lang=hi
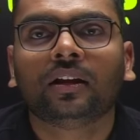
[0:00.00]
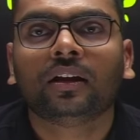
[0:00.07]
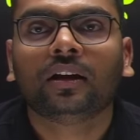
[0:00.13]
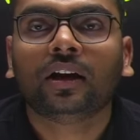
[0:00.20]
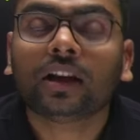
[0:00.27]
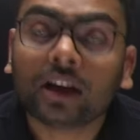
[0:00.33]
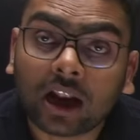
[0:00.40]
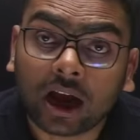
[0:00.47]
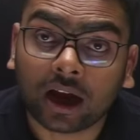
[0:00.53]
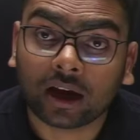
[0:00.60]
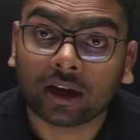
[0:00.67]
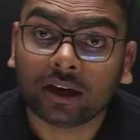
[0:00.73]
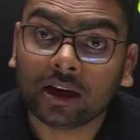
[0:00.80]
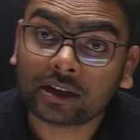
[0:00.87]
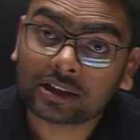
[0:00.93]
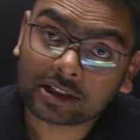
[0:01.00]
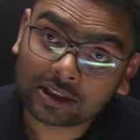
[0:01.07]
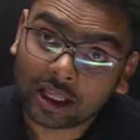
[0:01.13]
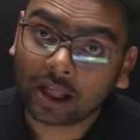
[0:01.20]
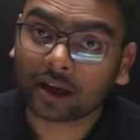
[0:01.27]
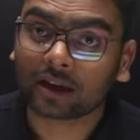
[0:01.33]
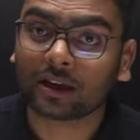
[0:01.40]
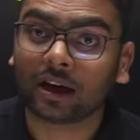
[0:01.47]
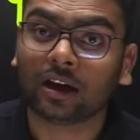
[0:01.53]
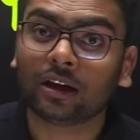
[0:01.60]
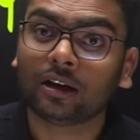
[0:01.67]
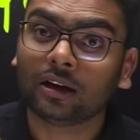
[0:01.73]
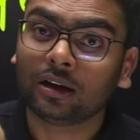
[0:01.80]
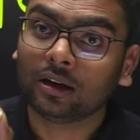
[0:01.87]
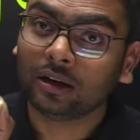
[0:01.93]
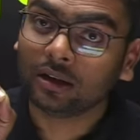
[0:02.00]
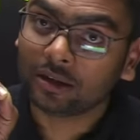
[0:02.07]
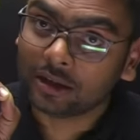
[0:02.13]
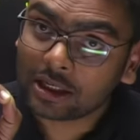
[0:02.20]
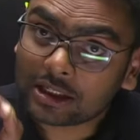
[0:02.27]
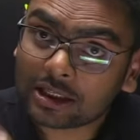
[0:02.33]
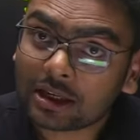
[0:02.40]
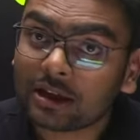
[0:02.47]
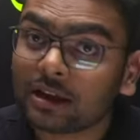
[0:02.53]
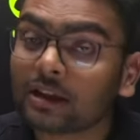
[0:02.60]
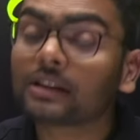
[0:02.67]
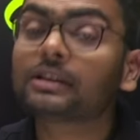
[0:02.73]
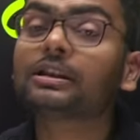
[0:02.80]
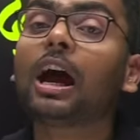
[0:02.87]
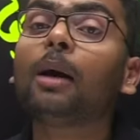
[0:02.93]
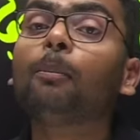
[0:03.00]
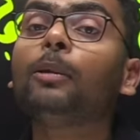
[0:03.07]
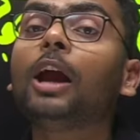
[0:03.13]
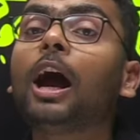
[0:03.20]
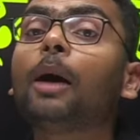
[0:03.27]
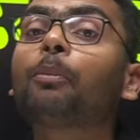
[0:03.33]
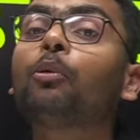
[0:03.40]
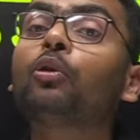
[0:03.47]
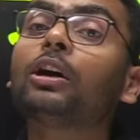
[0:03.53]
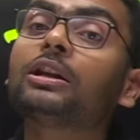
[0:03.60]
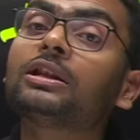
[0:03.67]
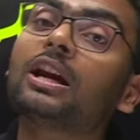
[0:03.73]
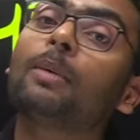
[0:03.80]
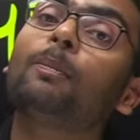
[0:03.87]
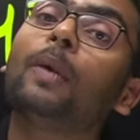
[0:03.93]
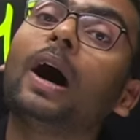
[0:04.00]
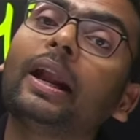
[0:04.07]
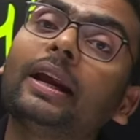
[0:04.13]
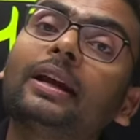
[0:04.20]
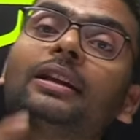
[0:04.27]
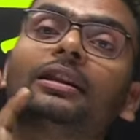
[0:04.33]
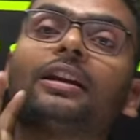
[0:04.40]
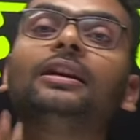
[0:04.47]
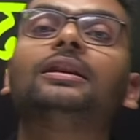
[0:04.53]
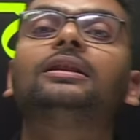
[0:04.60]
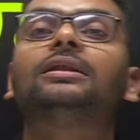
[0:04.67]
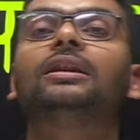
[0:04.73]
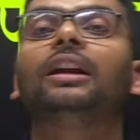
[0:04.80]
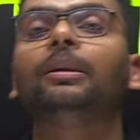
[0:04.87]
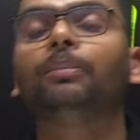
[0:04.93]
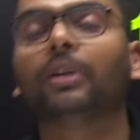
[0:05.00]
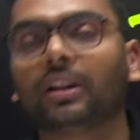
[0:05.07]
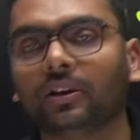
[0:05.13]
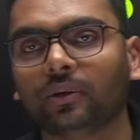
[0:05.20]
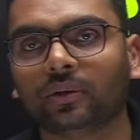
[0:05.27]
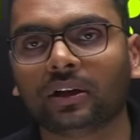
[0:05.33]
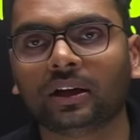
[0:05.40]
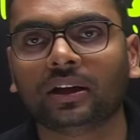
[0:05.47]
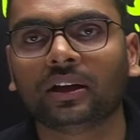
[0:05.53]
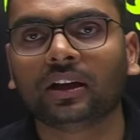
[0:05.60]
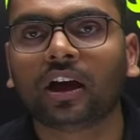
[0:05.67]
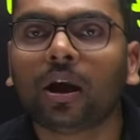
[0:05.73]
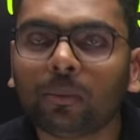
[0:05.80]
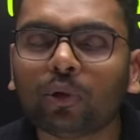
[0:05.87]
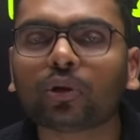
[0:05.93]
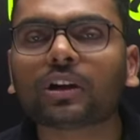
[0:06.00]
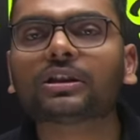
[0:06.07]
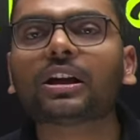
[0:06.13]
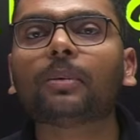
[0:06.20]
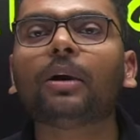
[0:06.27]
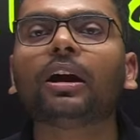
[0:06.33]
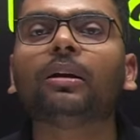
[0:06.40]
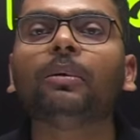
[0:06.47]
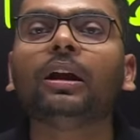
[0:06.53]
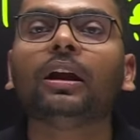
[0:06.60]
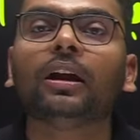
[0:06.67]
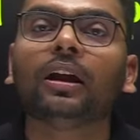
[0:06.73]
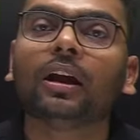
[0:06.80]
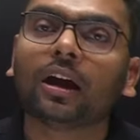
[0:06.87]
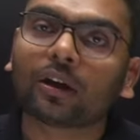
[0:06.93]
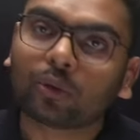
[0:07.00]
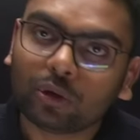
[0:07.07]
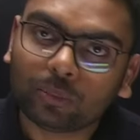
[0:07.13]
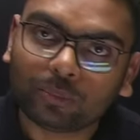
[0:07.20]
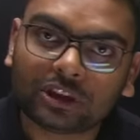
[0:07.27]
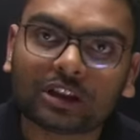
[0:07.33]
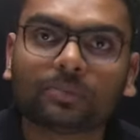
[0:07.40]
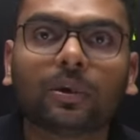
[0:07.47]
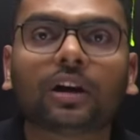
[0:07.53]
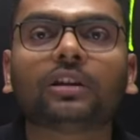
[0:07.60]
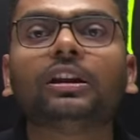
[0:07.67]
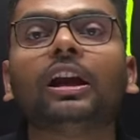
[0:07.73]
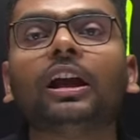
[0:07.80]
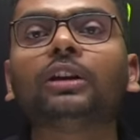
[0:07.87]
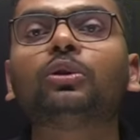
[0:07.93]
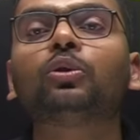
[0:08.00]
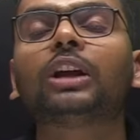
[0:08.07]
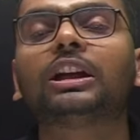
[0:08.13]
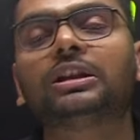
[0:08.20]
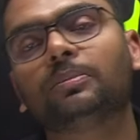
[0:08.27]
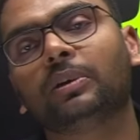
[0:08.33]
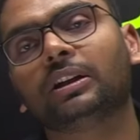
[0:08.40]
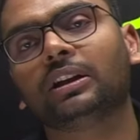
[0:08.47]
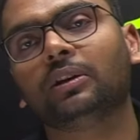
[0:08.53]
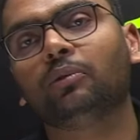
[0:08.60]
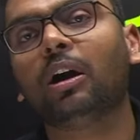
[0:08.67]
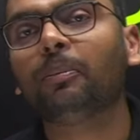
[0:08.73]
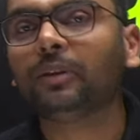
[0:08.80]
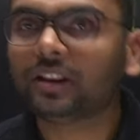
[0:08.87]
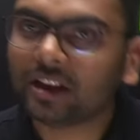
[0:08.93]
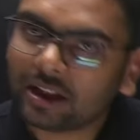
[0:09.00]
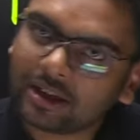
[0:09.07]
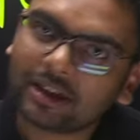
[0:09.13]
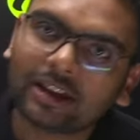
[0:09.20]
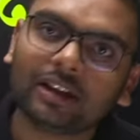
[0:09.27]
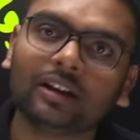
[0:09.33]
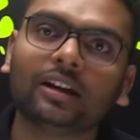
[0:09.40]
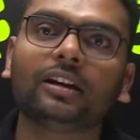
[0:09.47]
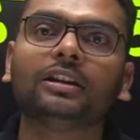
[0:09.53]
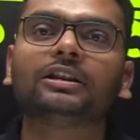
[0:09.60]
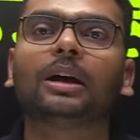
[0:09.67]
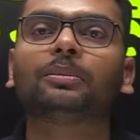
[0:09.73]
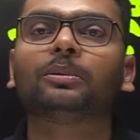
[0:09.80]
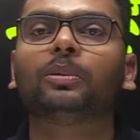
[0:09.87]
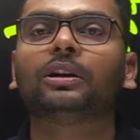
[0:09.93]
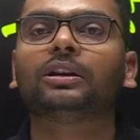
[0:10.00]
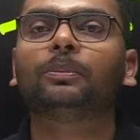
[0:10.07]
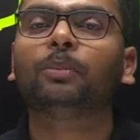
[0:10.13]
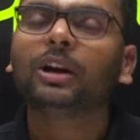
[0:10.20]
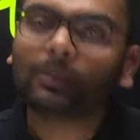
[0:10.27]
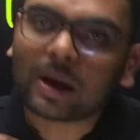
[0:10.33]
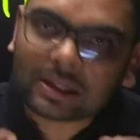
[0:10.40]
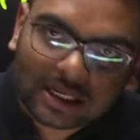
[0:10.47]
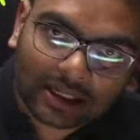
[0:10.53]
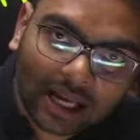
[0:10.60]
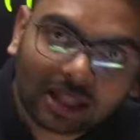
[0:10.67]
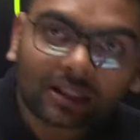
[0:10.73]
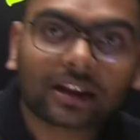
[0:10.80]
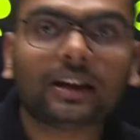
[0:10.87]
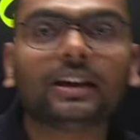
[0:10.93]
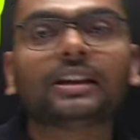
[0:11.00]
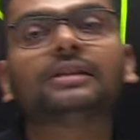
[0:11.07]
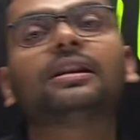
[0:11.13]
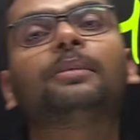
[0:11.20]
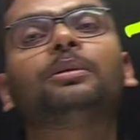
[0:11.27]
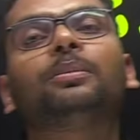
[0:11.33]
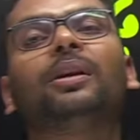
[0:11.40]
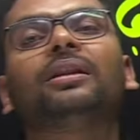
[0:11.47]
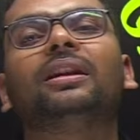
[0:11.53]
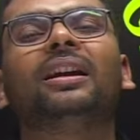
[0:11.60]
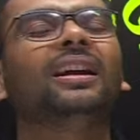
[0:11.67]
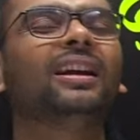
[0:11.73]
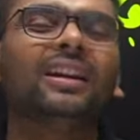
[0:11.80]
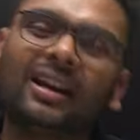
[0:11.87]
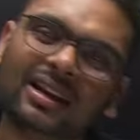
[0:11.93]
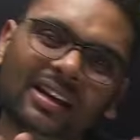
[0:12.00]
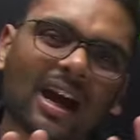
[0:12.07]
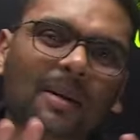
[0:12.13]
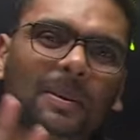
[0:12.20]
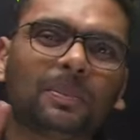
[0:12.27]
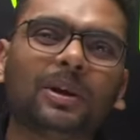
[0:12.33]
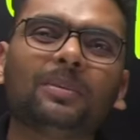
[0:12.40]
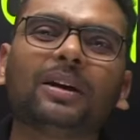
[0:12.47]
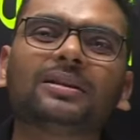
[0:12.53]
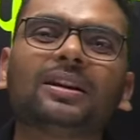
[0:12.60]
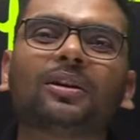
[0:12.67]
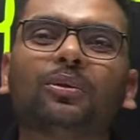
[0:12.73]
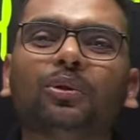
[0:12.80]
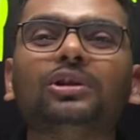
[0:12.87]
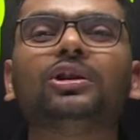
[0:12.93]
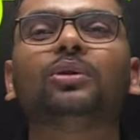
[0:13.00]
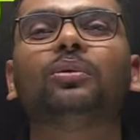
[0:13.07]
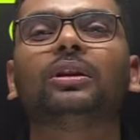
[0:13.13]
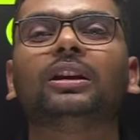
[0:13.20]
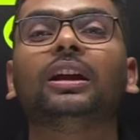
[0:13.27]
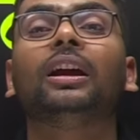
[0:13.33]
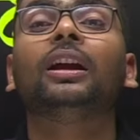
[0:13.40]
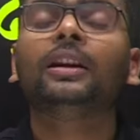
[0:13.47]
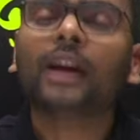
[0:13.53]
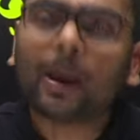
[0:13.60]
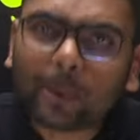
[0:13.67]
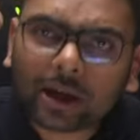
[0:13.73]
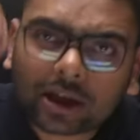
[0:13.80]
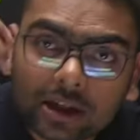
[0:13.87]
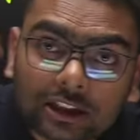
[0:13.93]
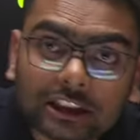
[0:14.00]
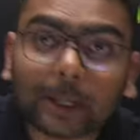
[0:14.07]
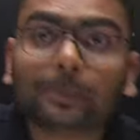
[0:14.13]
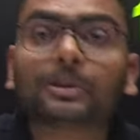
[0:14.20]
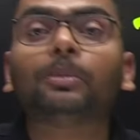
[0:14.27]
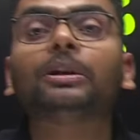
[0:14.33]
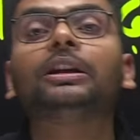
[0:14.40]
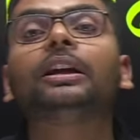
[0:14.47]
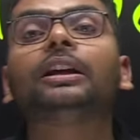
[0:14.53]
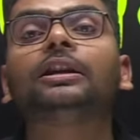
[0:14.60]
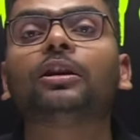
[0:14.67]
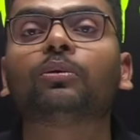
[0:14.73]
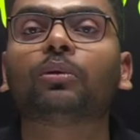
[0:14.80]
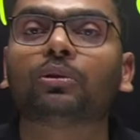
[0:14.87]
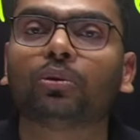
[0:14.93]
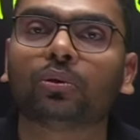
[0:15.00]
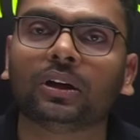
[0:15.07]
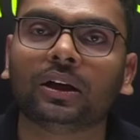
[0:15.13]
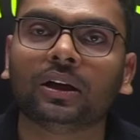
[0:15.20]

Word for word: लेकिन हाँ एक चीज ध्यान रखना इस एग्जाम में आपको कक्षा बारह के तरीके से नहीं पढ़ते हम कक्षा बारह में कोई चीज पढ़ते हैं तो कैसे पढ़ते हैं वहां पे थियरी के हिसाब से पढ़ते हैं परिभाषा याद करने के हिसाब से पढ़ते हैं नहीं यहाँ पे परिभाषा की कोई जरूरत नहीं यहाँ पे कंसेप्ट समझने की जरूरत होगी